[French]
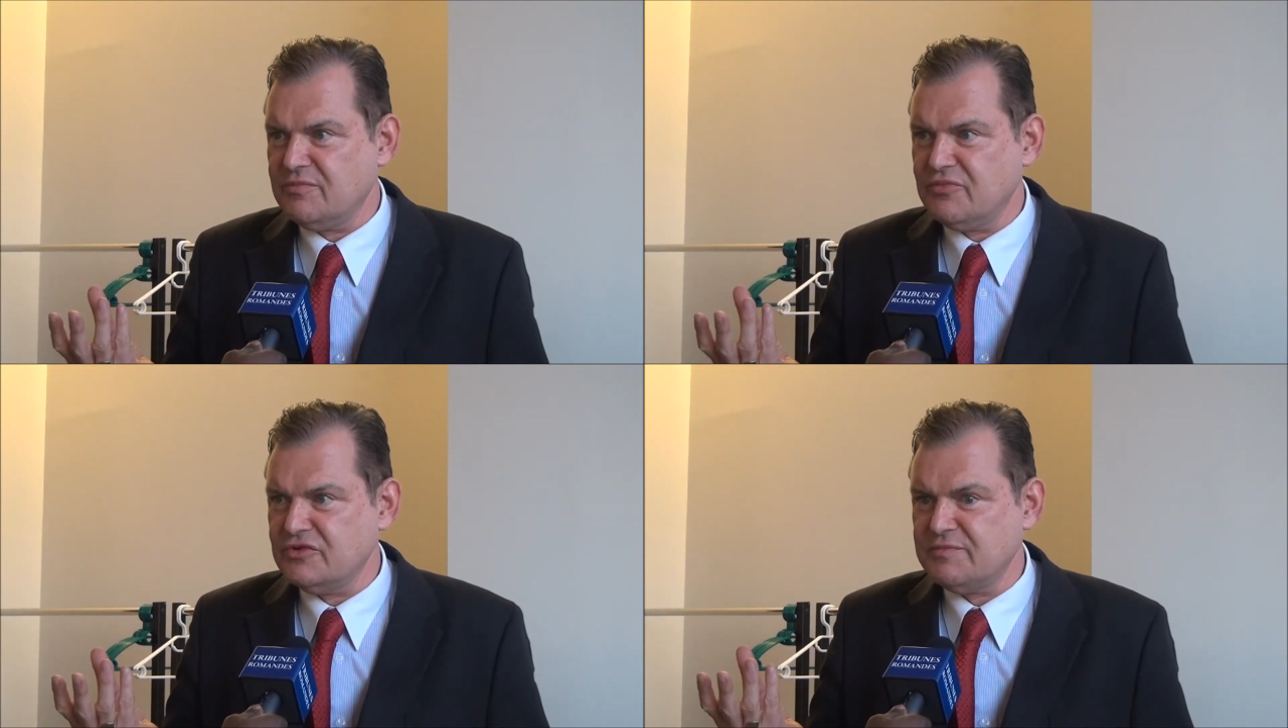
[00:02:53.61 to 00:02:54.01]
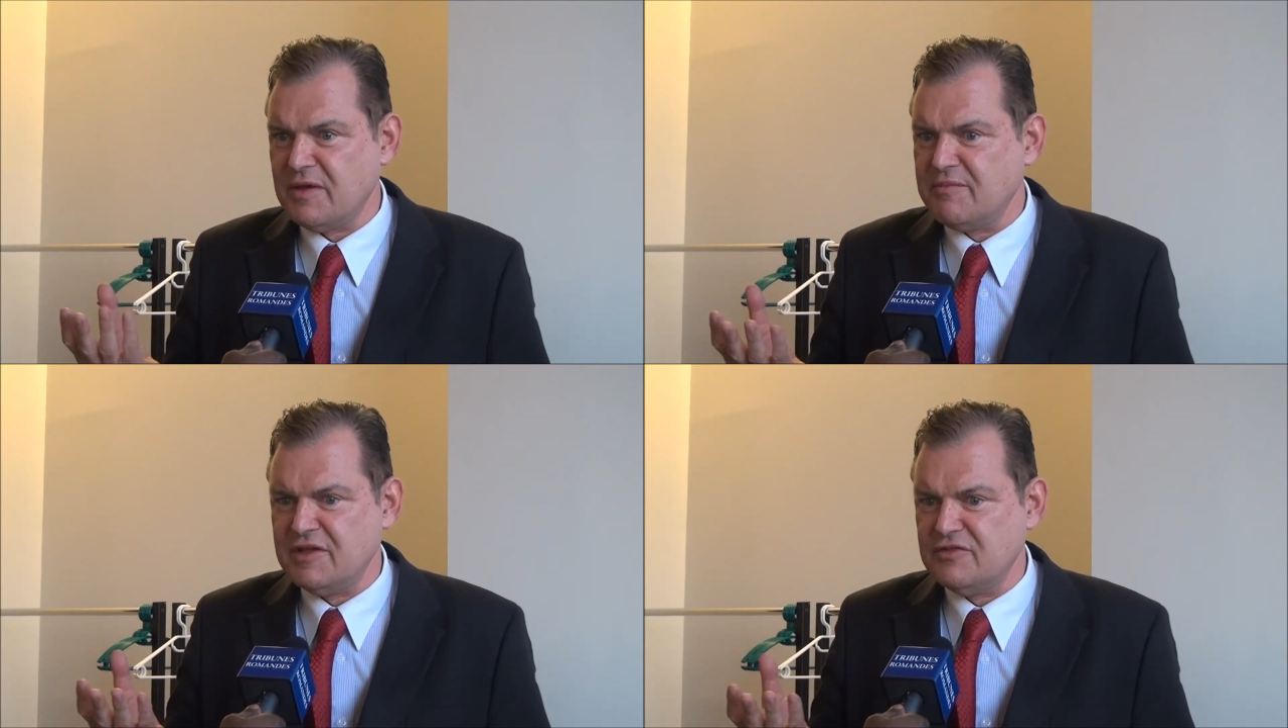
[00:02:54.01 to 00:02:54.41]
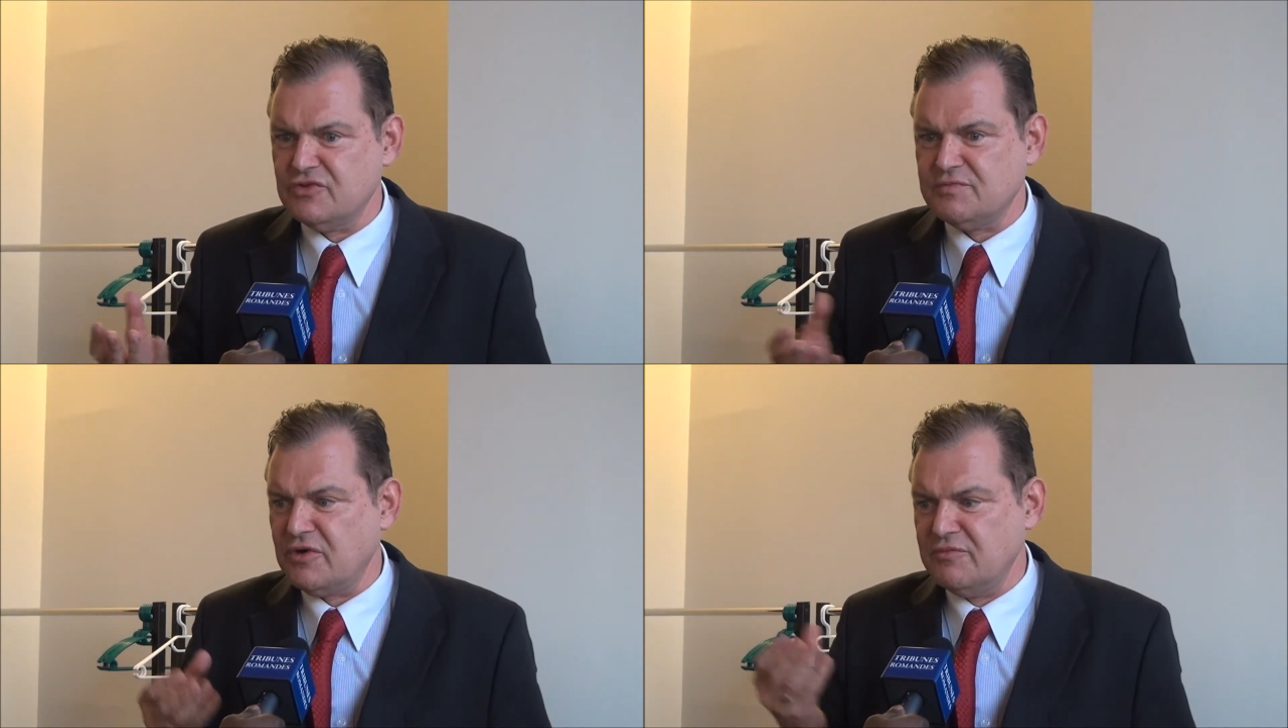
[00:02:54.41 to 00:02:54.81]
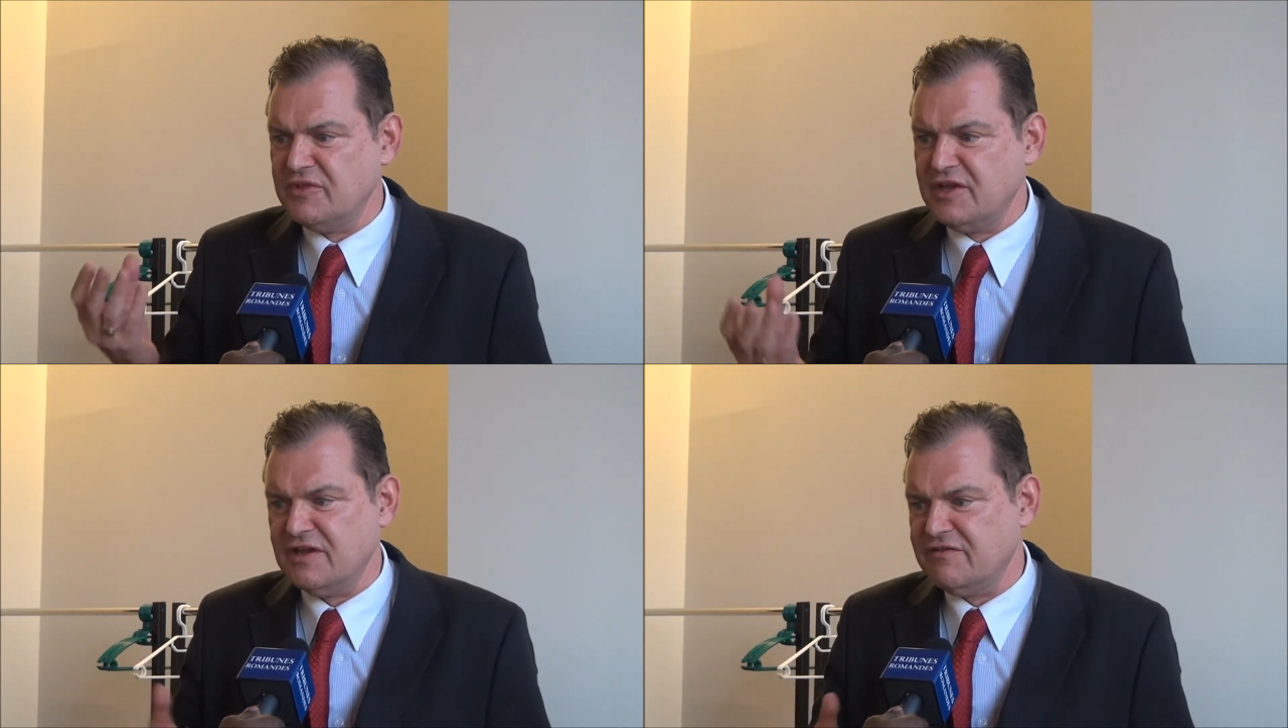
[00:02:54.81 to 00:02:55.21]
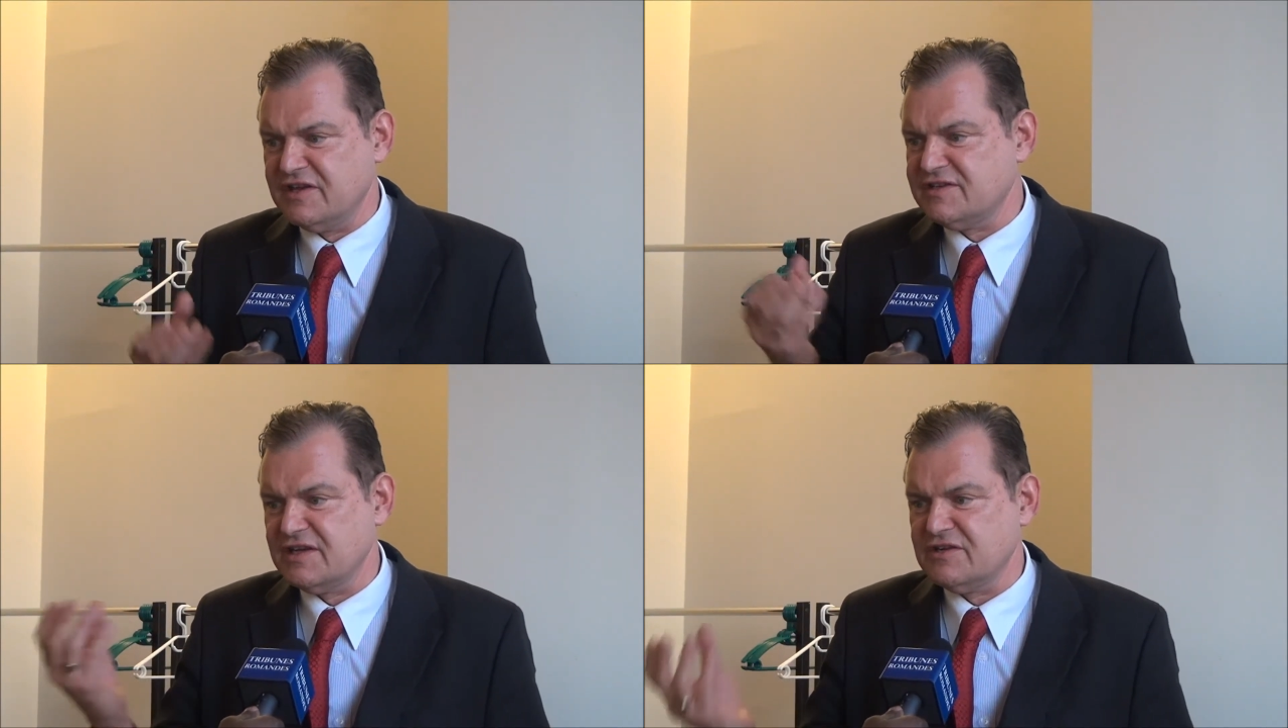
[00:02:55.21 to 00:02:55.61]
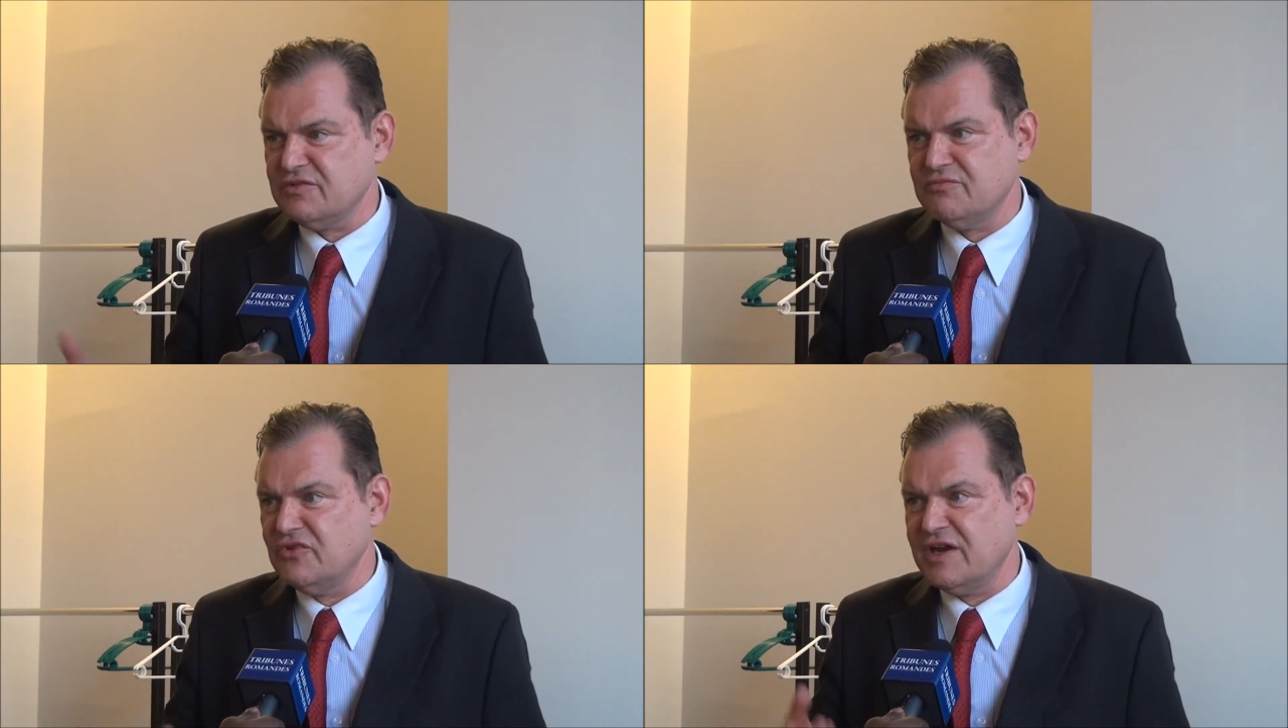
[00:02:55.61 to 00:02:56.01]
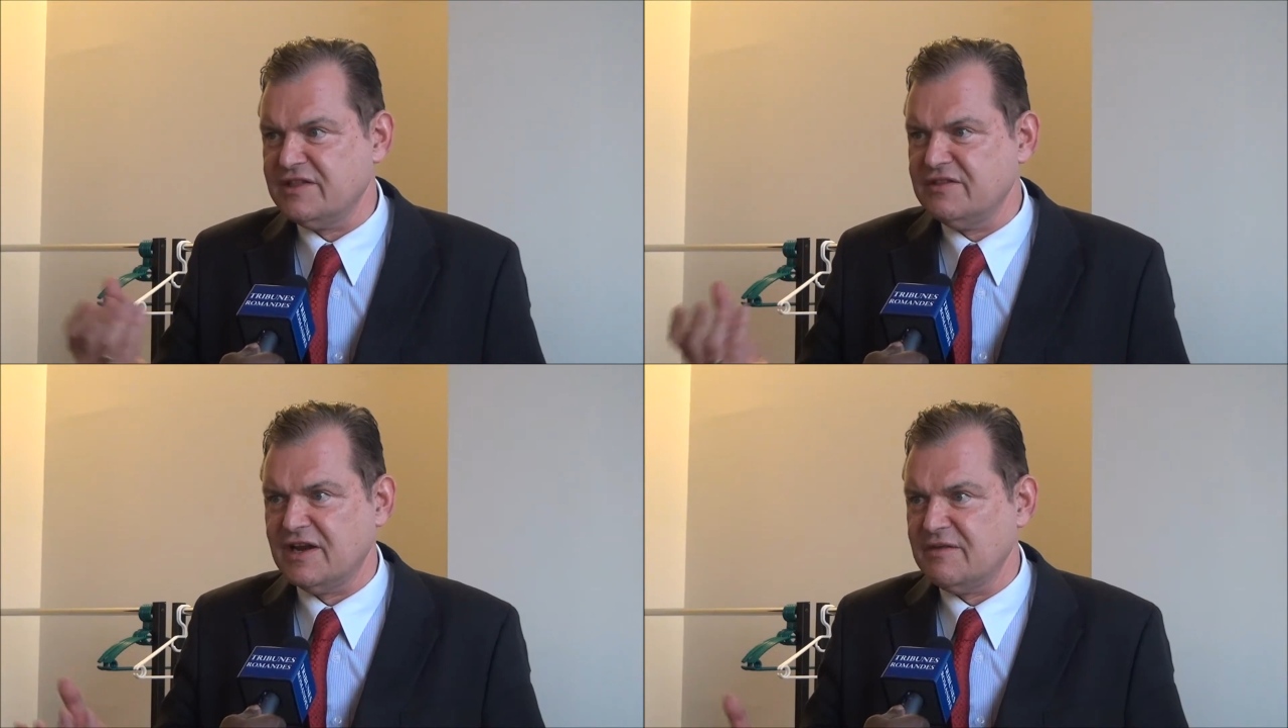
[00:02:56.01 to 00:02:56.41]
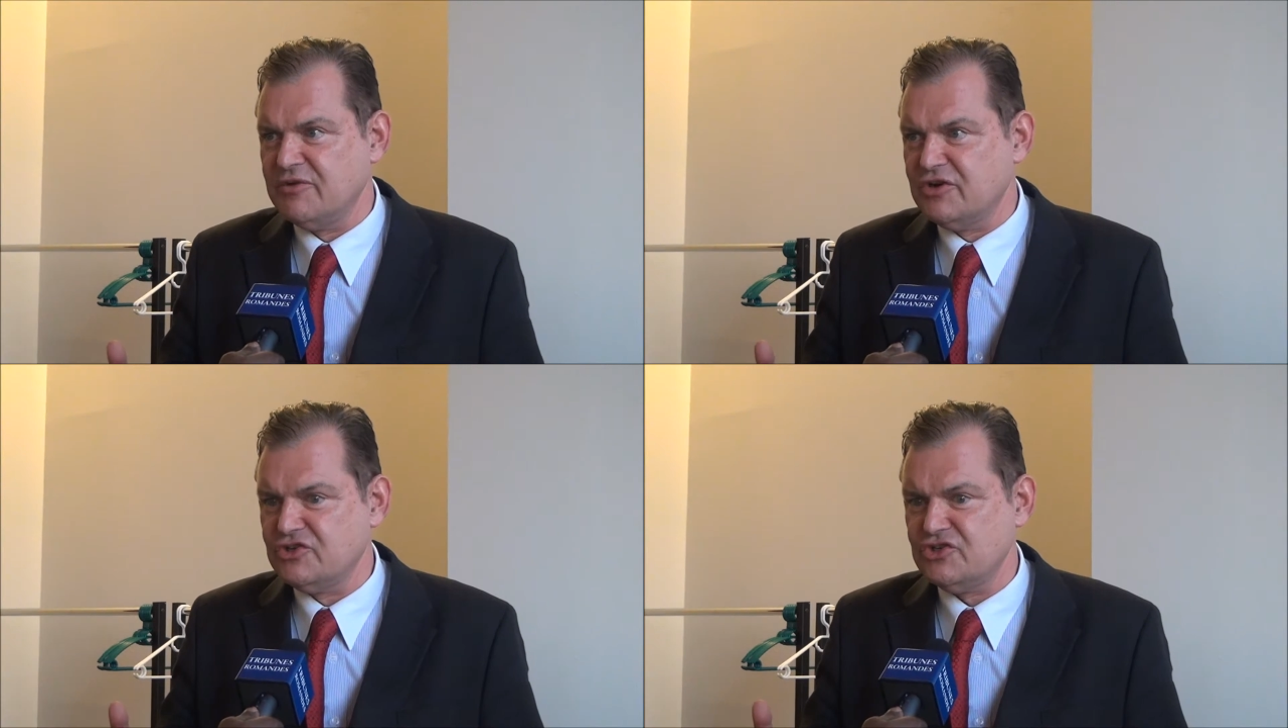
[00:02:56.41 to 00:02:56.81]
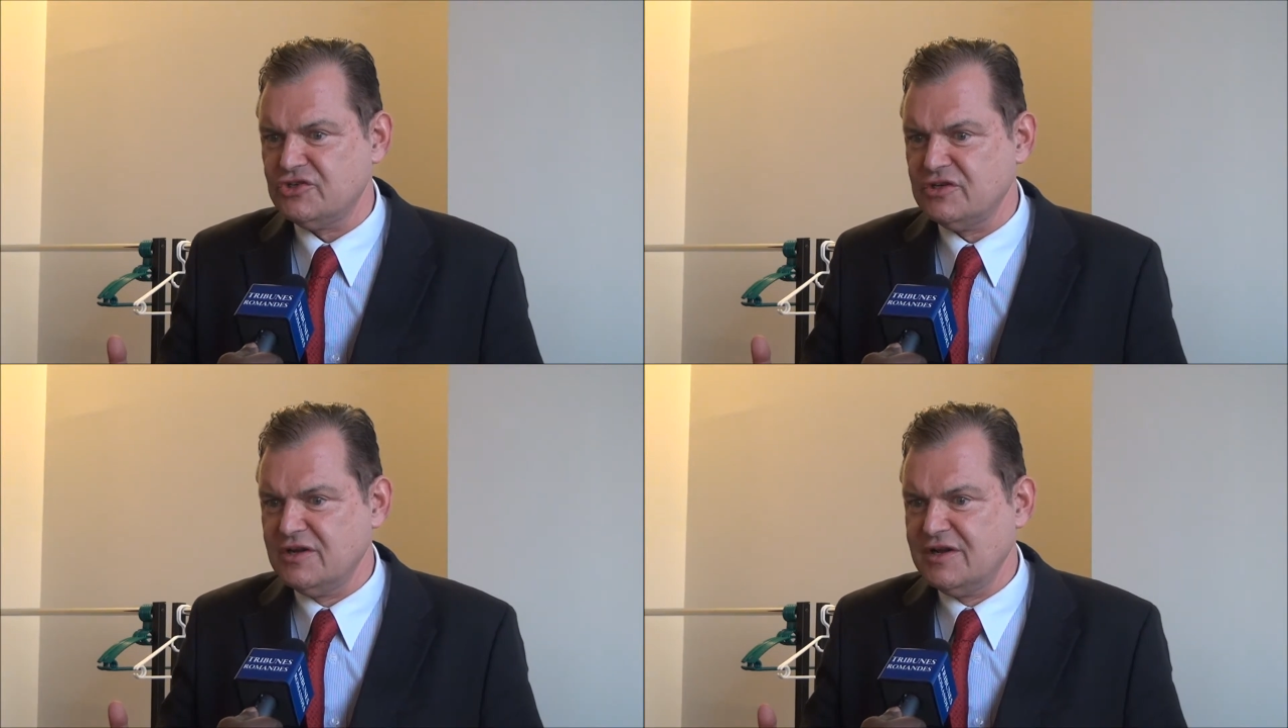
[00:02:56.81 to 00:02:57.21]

peut se permettre de se promener avec 50 boulettes dans la poche